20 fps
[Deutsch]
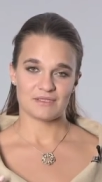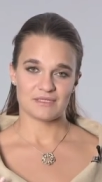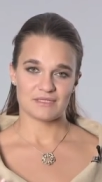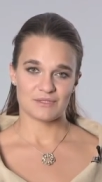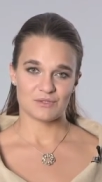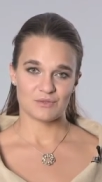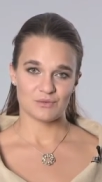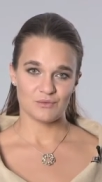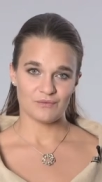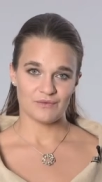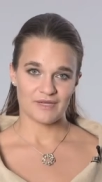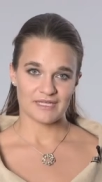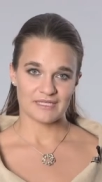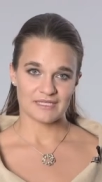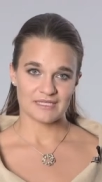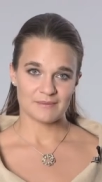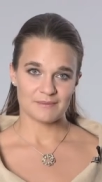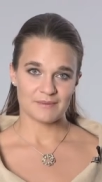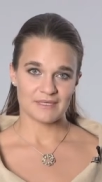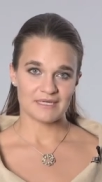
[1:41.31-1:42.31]
es so
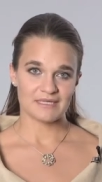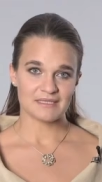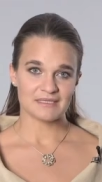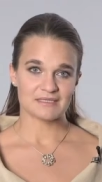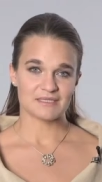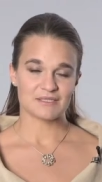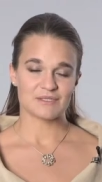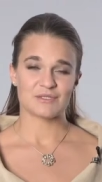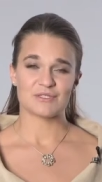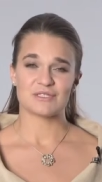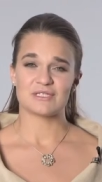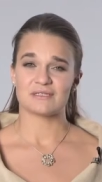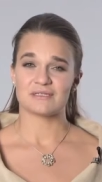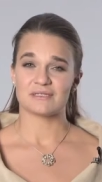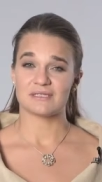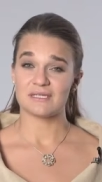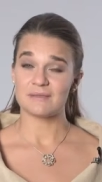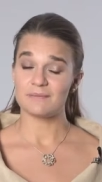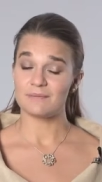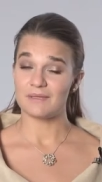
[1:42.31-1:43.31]
weit gebracht, dass aus der
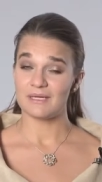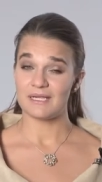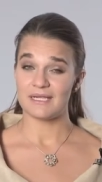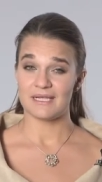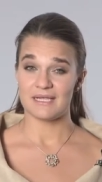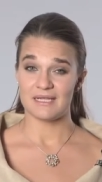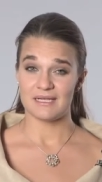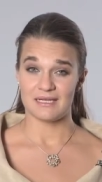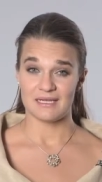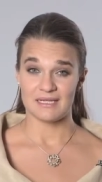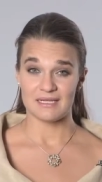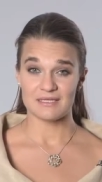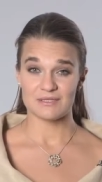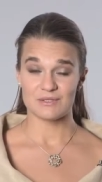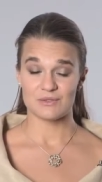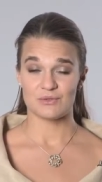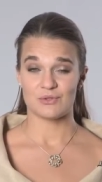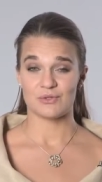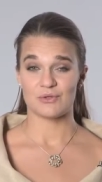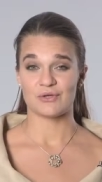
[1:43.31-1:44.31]
Triple
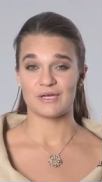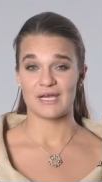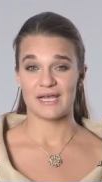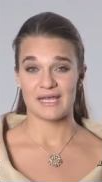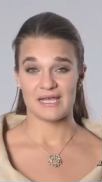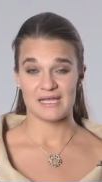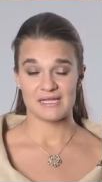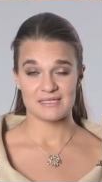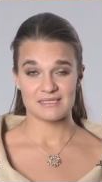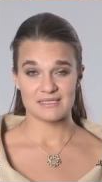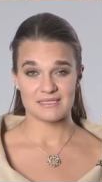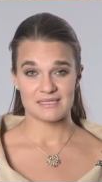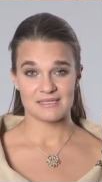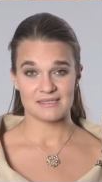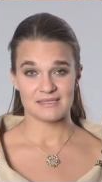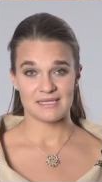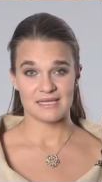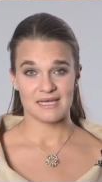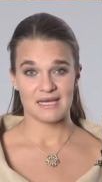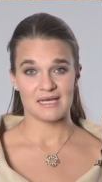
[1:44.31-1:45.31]
Helix nur noch
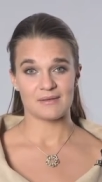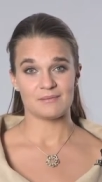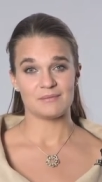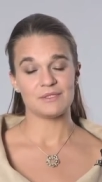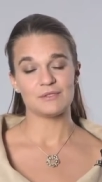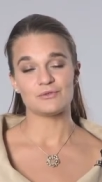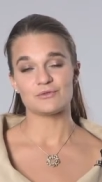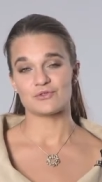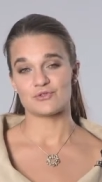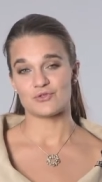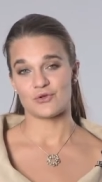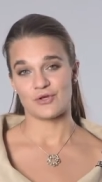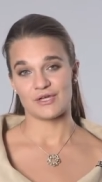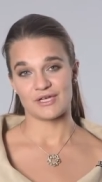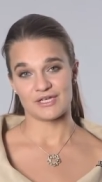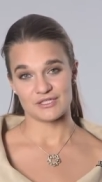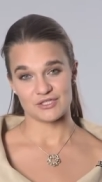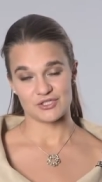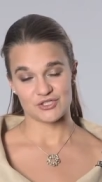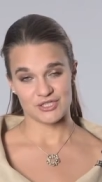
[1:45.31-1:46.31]
einzelne
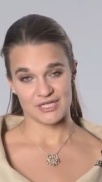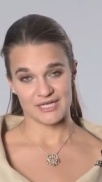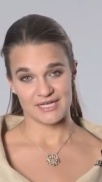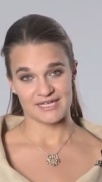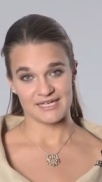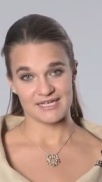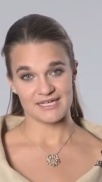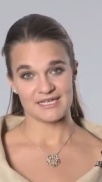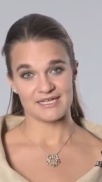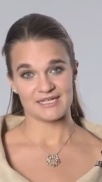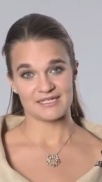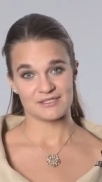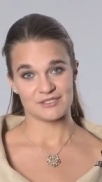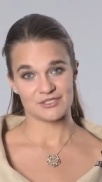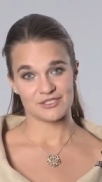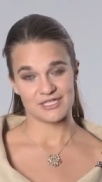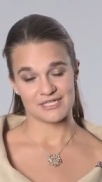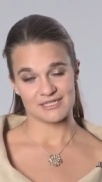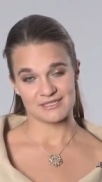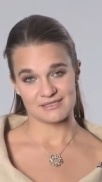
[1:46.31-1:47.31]
Aminosäurestränge
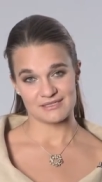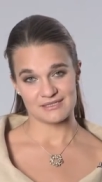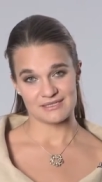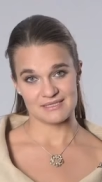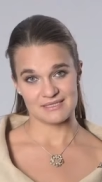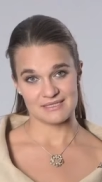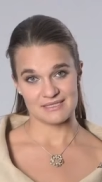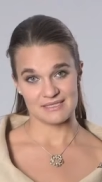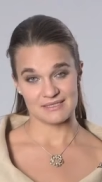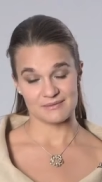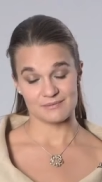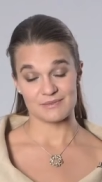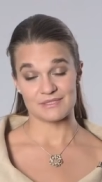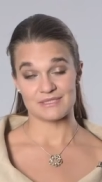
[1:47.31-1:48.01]
entstanden sind.